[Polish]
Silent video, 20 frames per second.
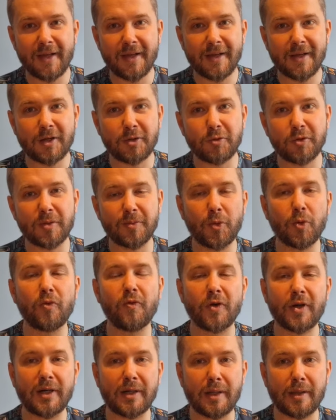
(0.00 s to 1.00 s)
który był
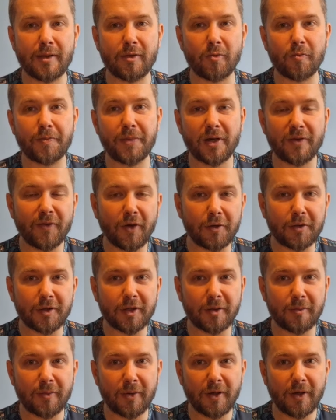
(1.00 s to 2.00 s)
wokalistą
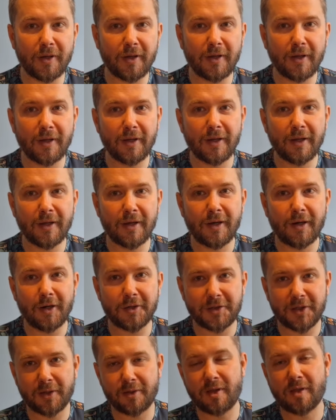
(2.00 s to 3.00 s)
pierwotnym,
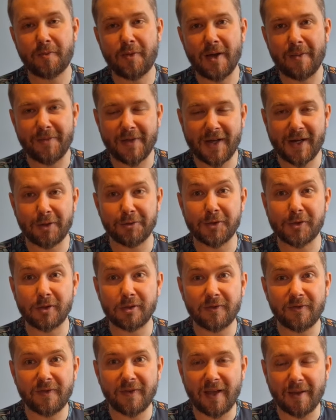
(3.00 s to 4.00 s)
chociaż zespół nagrał tylko
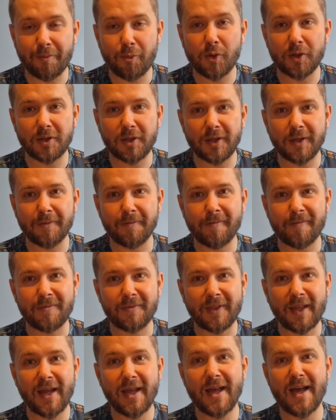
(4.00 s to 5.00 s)
dwie płyty,
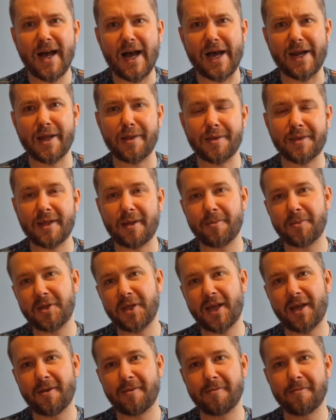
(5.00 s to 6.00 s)
a
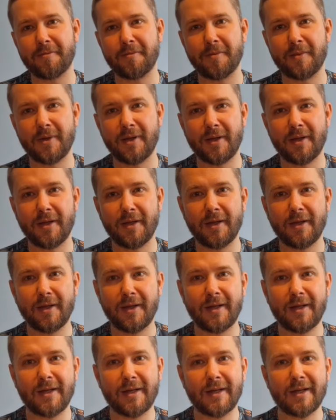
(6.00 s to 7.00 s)
następnie
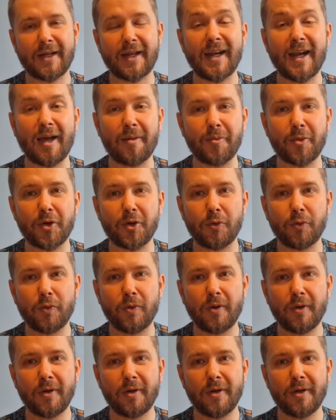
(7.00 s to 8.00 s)
klamrą
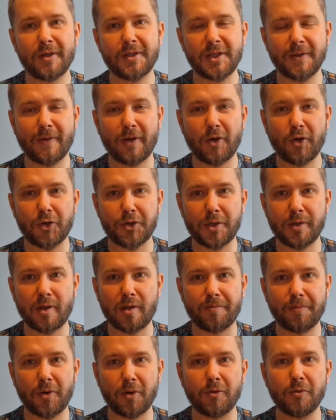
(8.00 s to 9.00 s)
działalności
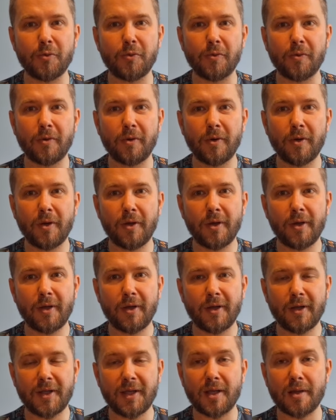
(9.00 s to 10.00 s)
zespołu
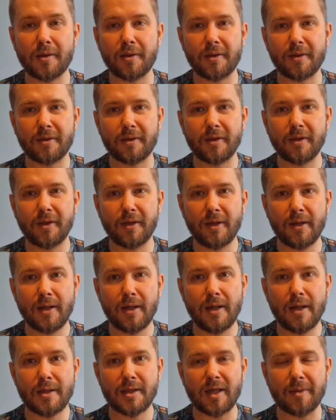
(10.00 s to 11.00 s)
jest
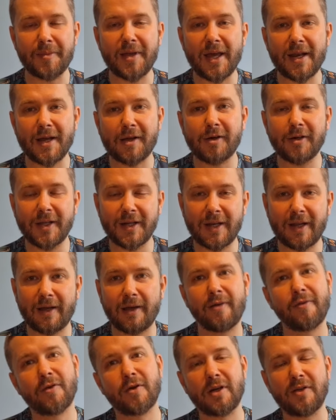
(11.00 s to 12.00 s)
zamiana kolejna
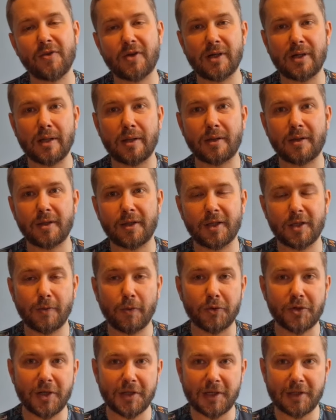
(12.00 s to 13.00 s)
w roli wokalisty i
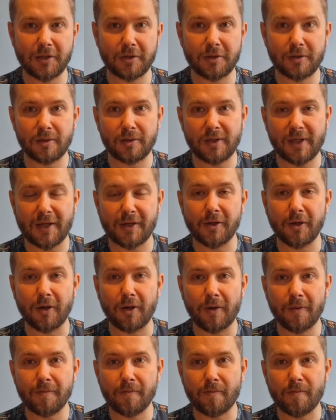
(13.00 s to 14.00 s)
dołączenie do niego
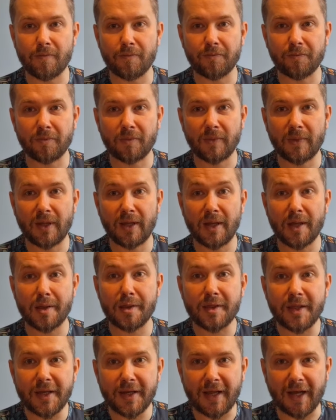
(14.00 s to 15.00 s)

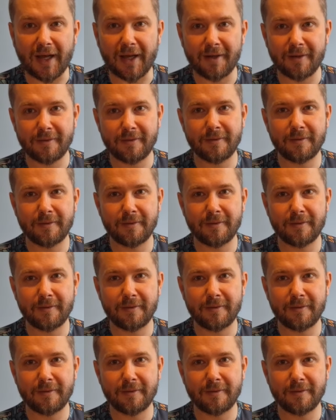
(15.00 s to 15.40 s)
syna